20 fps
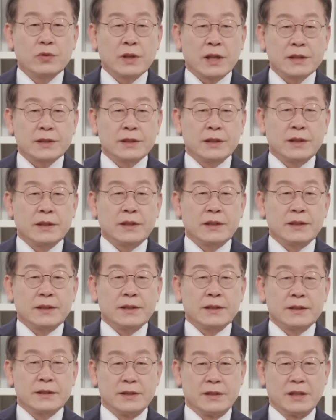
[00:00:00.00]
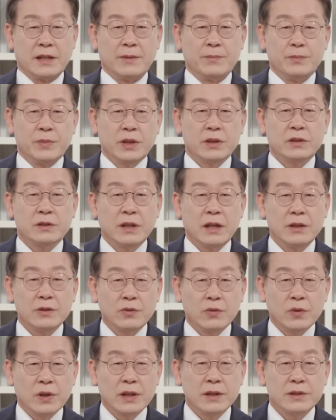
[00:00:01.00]
해서 이제 온라인 매체,
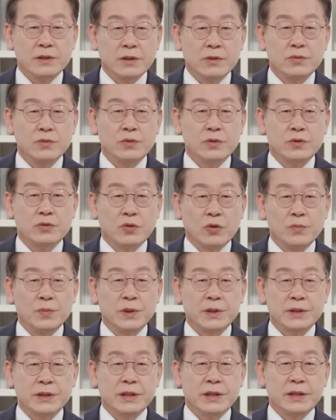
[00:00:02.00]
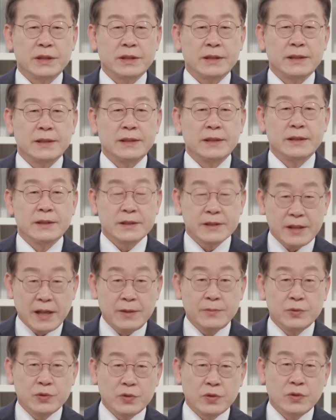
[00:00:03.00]
SNS 이런 것들을 통해서 이재명을
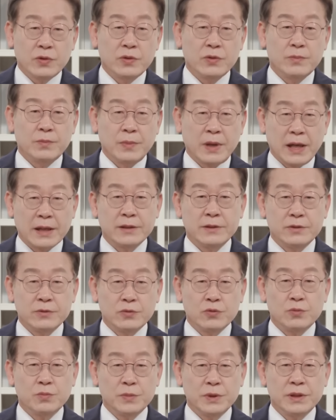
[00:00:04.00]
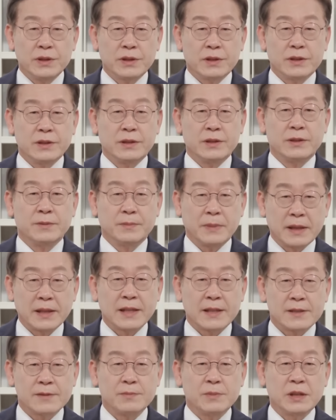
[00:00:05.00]
알리는 이게 이제 손가락 혁명군의 준말
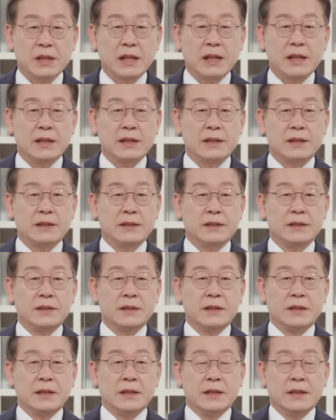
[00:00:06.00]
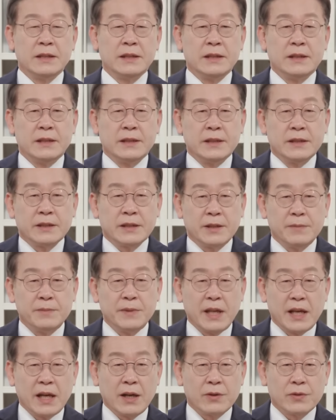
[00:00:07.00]
손가혁인데 역시 또 다른
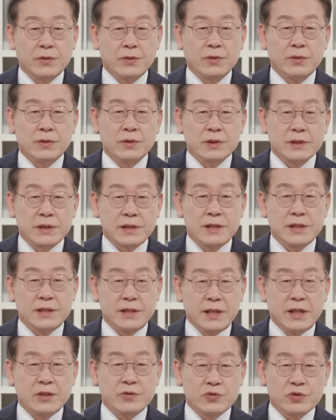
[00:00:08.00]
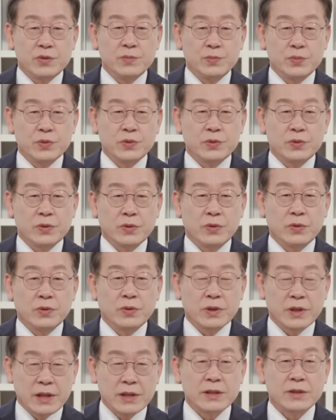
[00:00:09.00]
소위 그 진보 권력
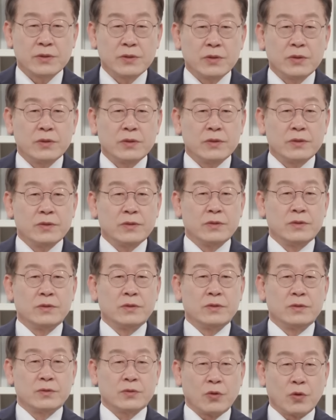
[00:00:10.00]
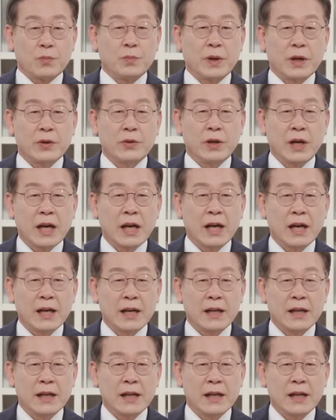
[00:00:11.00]
팬덤의 한 계보를 차지하고 있어요.